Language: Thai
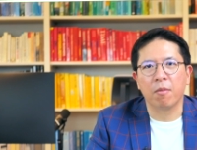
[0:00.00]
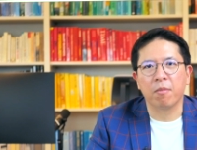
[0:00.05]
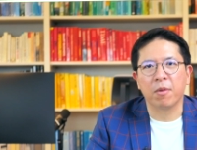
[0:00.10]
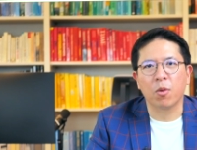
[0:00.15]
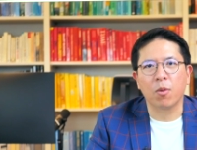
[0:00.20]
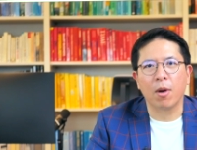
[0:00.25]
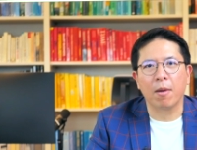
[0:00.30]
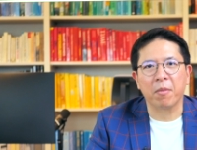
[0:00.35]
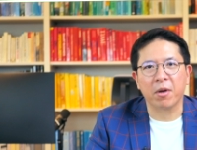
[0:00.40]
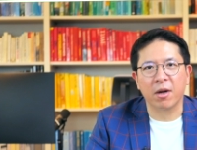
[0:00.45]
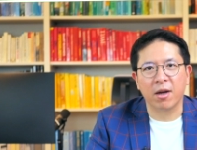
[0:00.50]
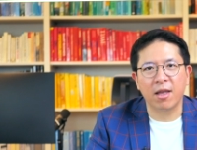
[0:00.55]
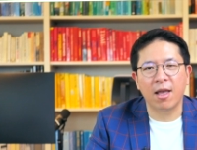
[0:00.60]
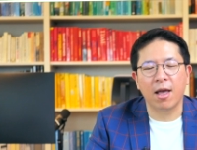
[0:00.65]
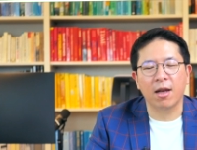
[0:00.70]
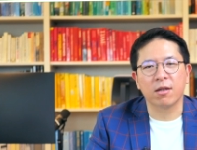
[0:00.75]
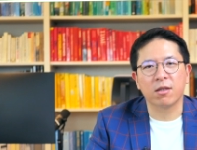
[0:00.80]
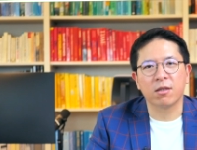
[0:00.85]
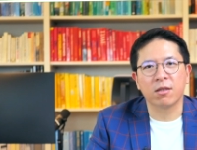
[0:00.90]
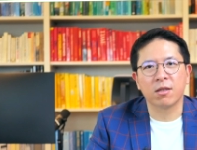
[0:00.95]
มีความเครีย
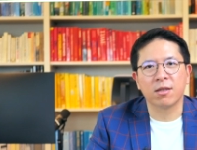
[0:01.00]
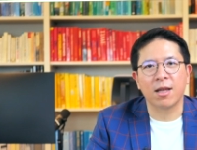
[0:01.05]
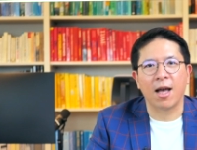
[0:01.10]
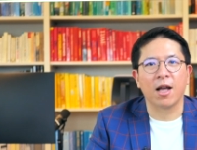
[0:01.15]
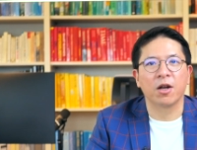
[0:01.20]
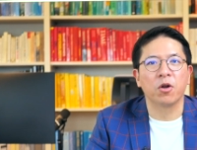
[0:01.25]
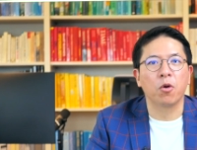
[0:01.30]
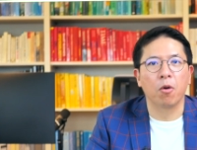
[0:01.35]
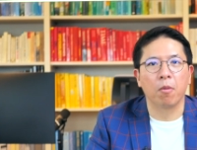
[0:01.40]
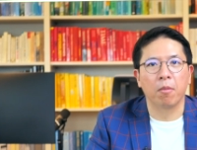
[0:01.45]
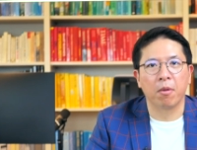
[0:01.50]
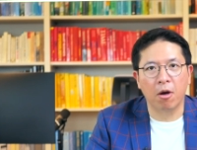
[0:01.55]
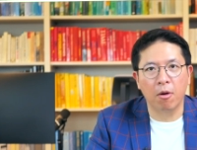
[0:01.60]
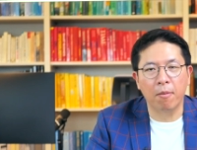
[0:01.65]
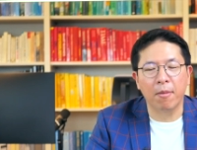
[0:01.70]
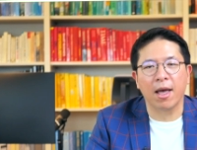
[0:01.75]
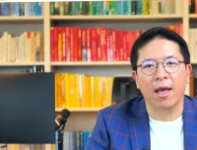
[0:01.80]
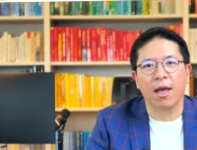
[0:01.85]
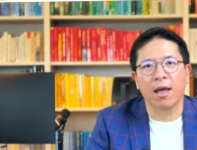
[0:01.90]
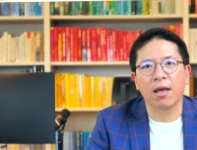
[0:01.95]
ดถาโถมเข้า
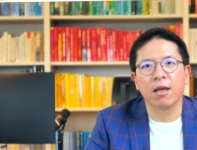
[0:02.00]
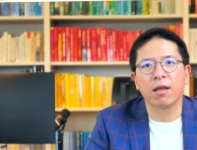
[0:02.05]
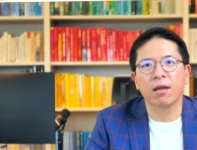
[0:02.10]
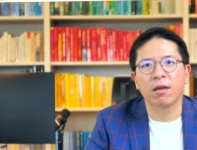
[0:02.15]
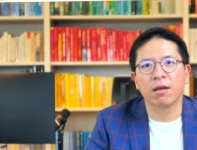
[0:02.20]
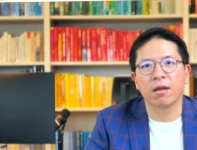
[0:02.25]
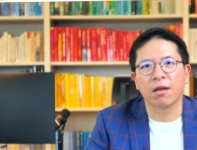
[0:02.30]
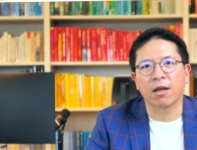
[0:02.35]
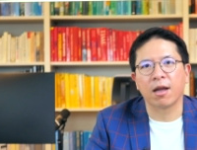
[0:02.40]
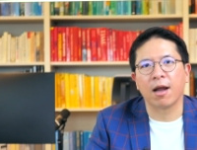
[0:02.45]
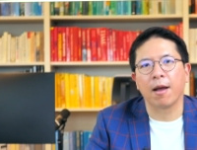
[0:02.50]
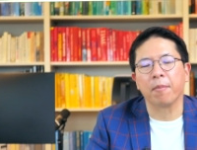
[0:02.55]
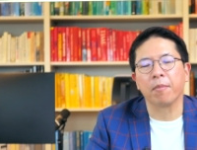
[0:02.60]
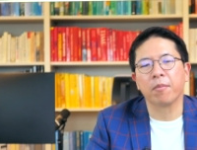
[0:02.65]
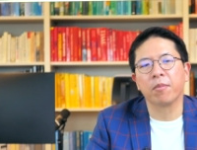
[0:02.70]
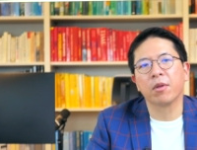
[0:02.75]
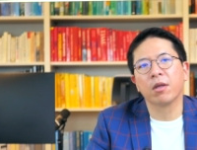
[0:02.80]
มานะครับ